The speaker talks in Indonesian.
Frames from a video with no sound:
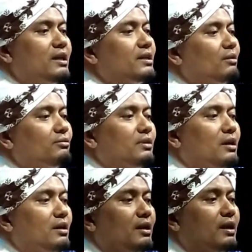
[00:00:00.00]
Inna
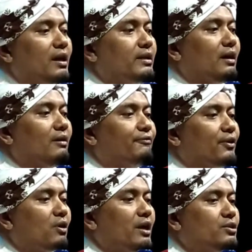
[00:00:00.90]
Allah la
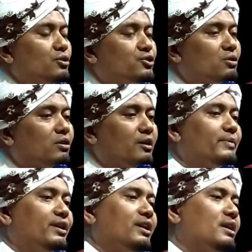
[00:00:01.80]
yaghfiru ayyushraka
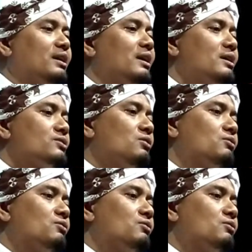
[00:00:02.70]
bihi.